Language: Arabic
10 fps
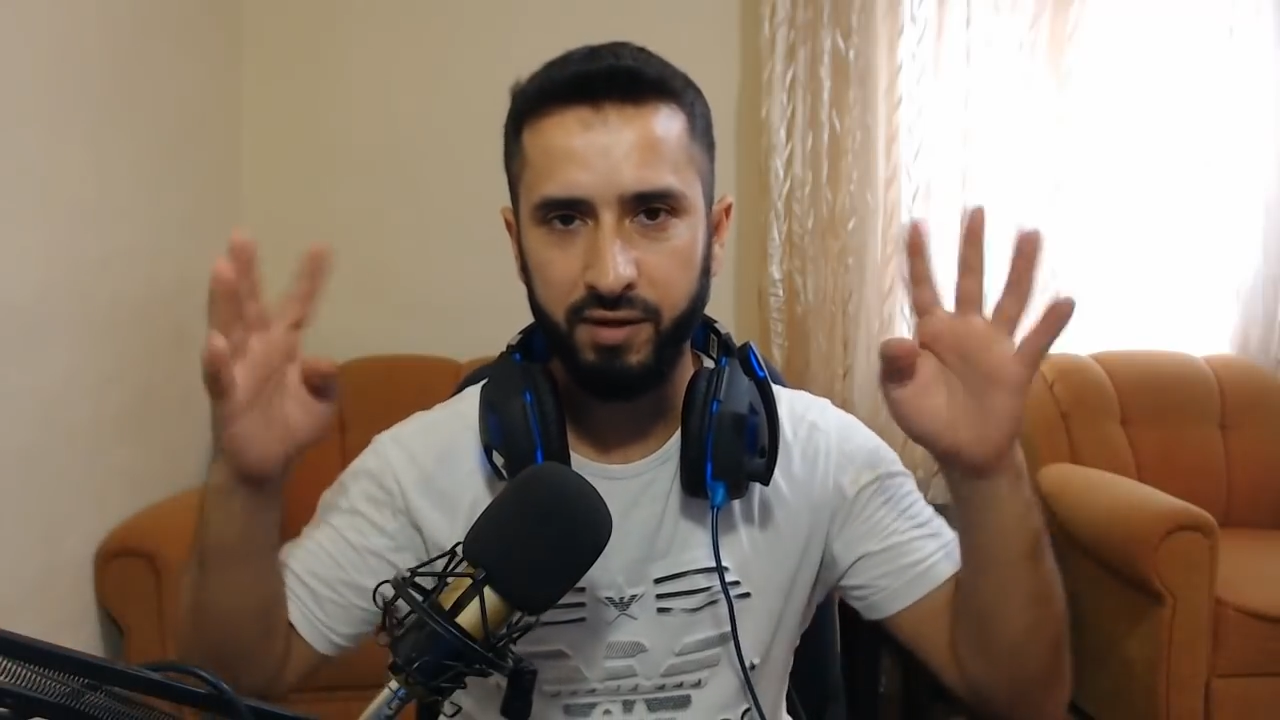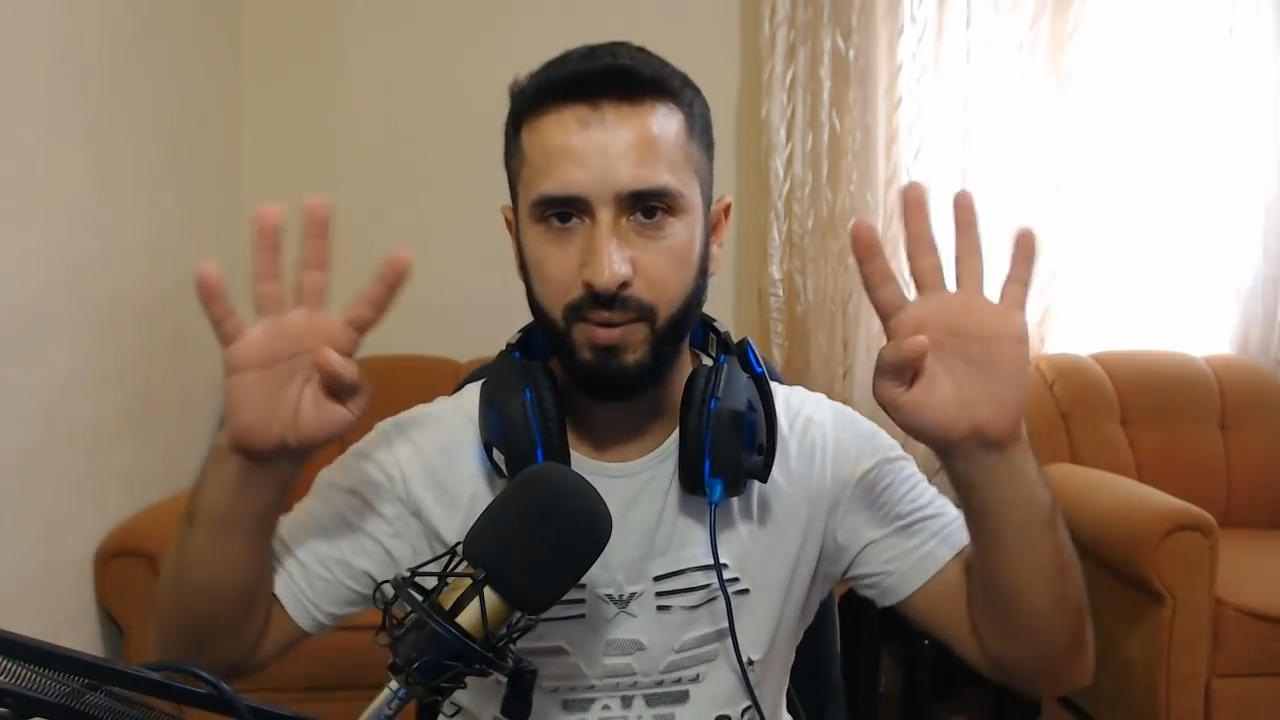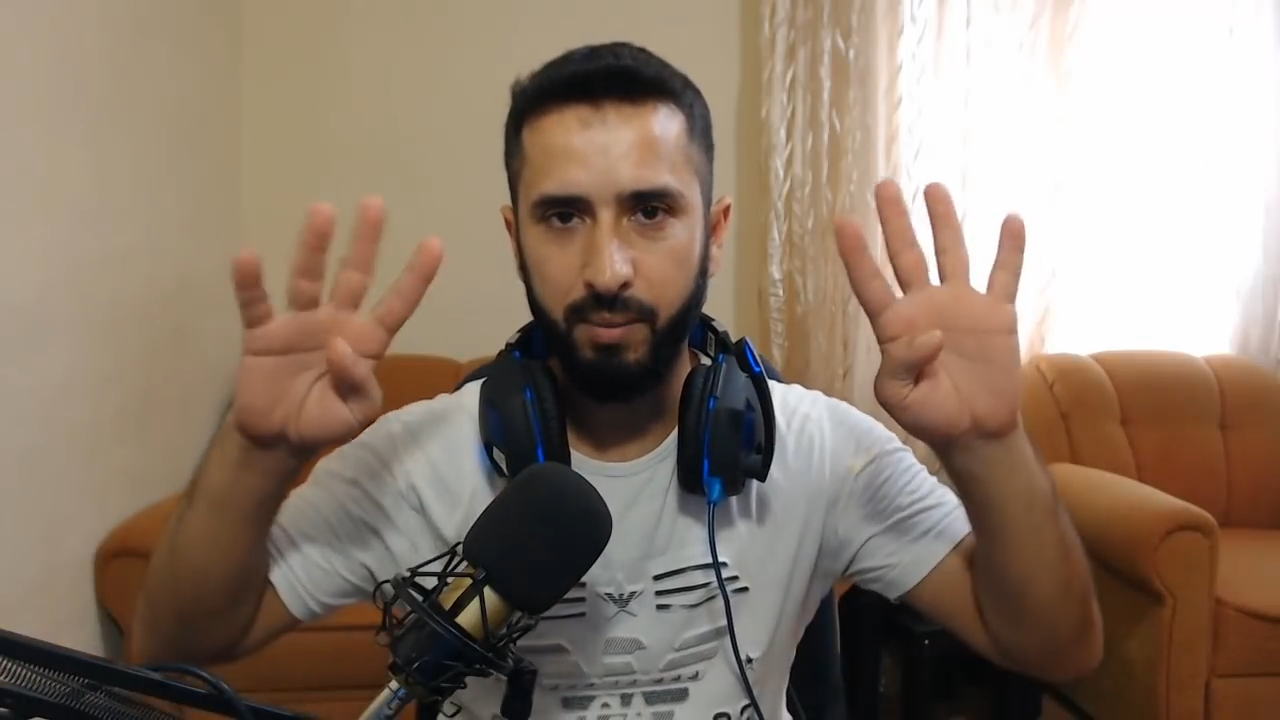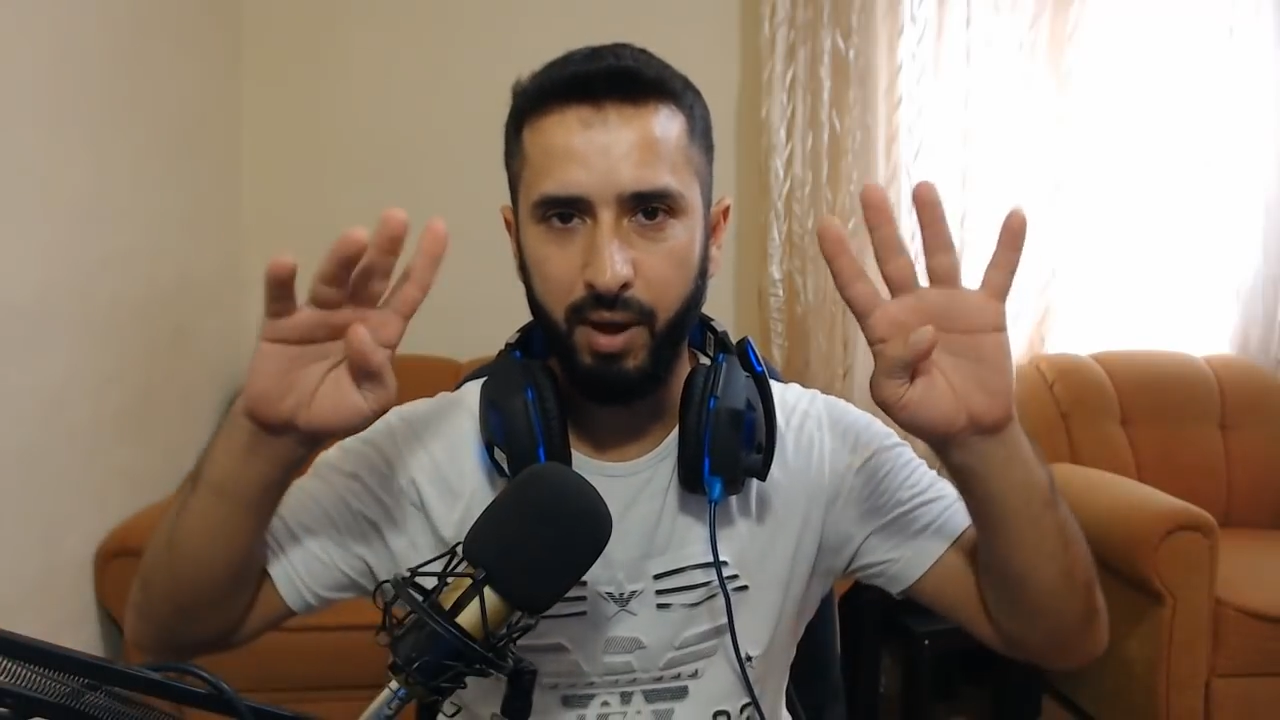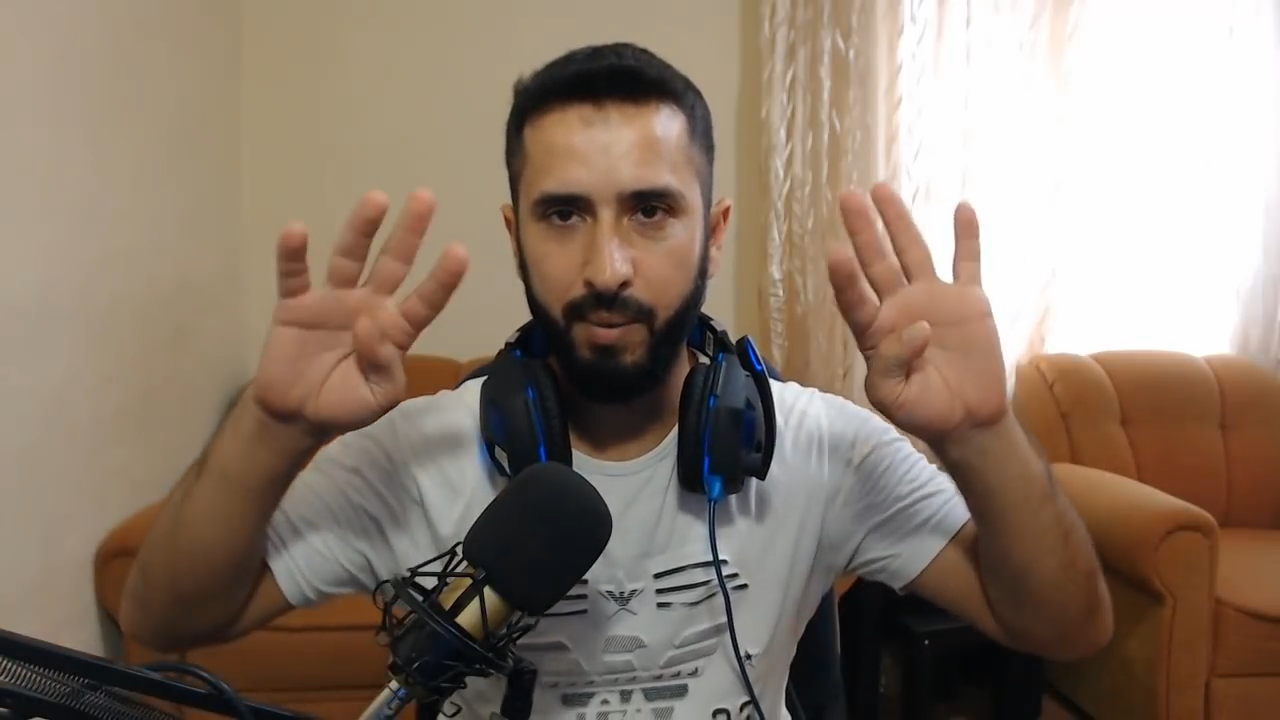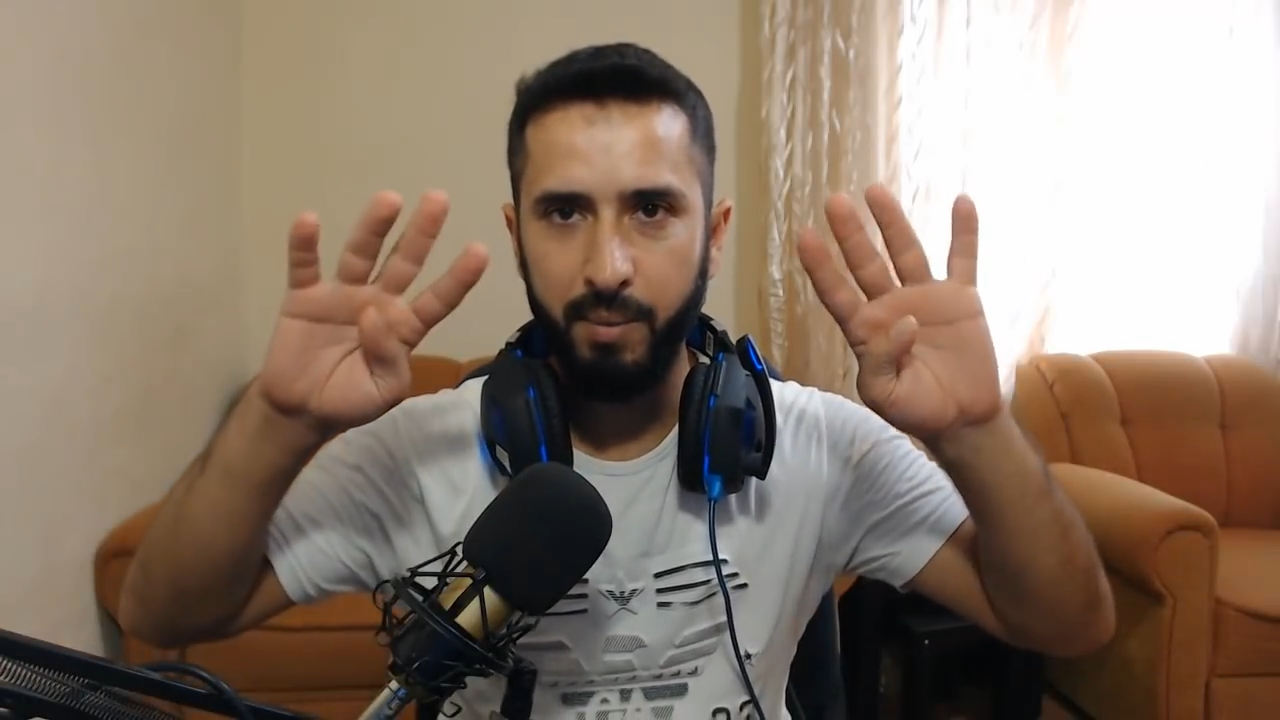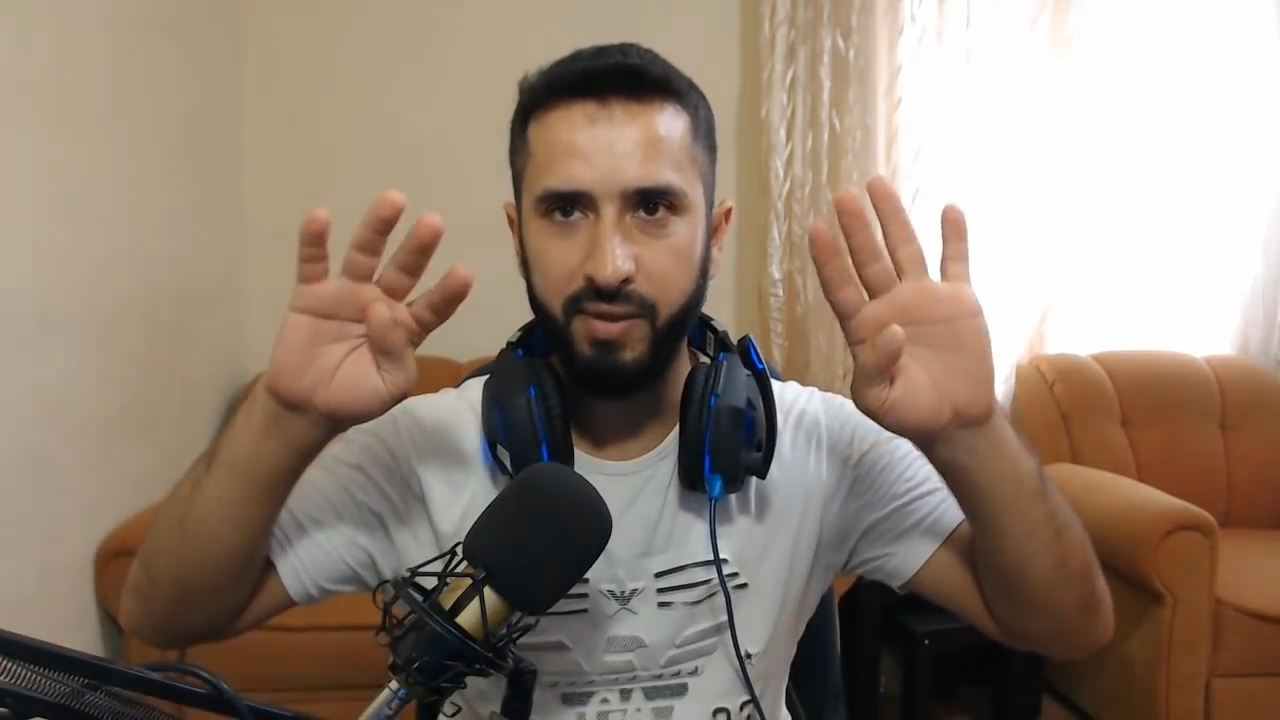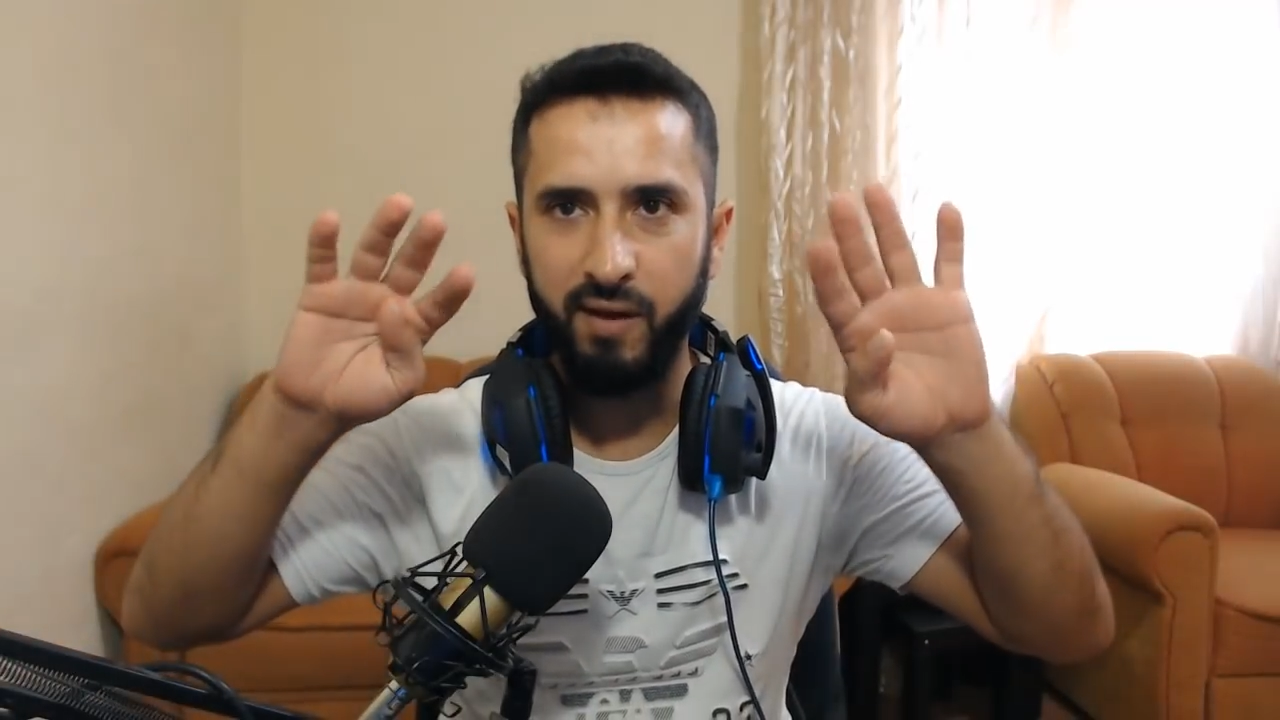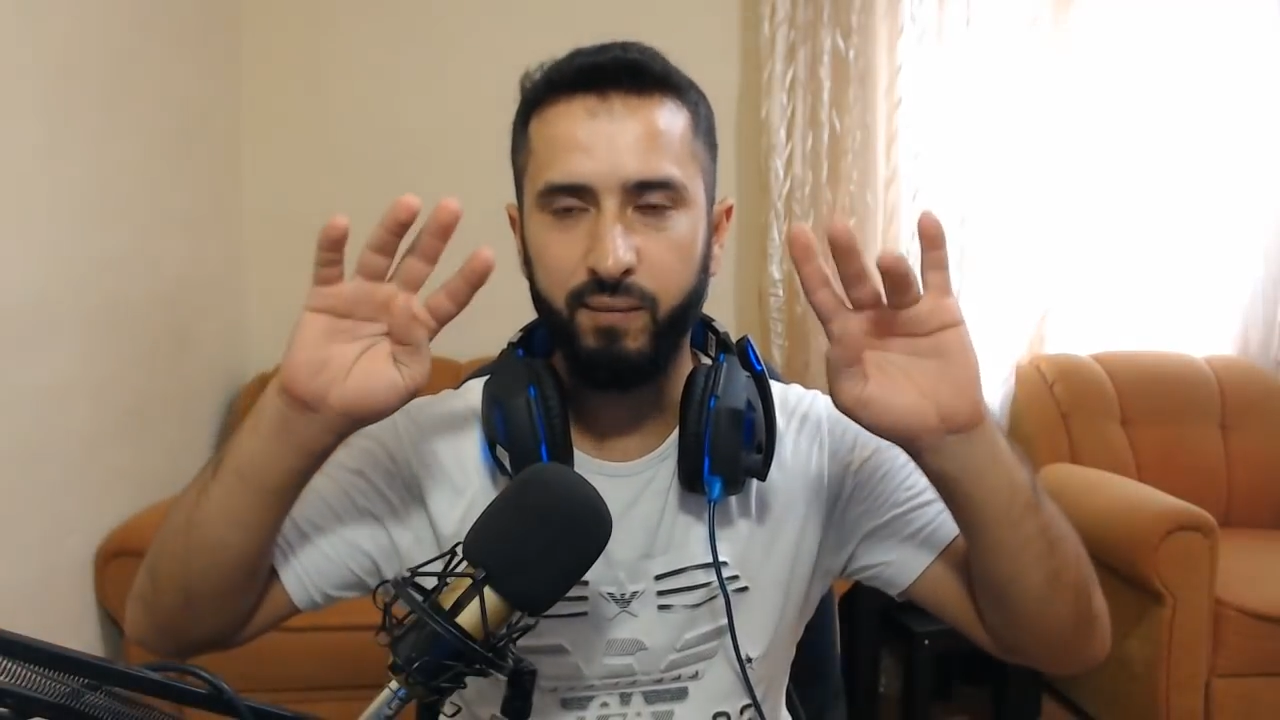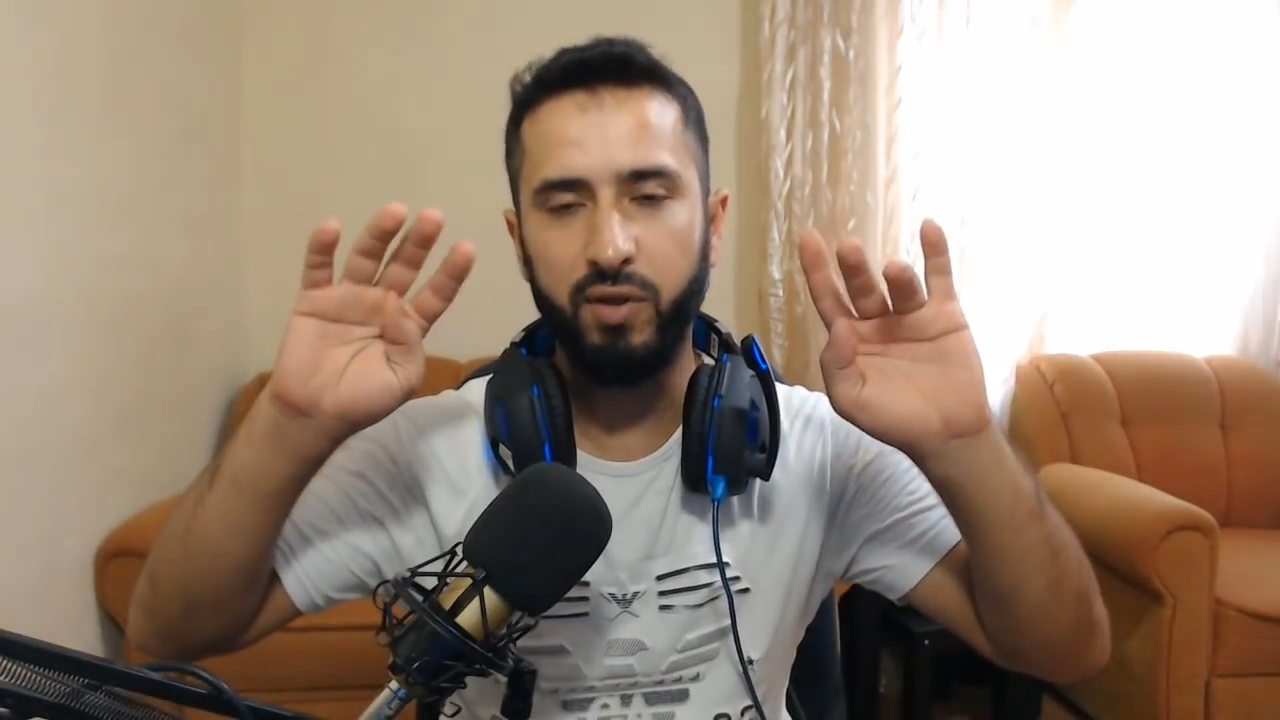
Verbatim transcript: شباب 400000 ما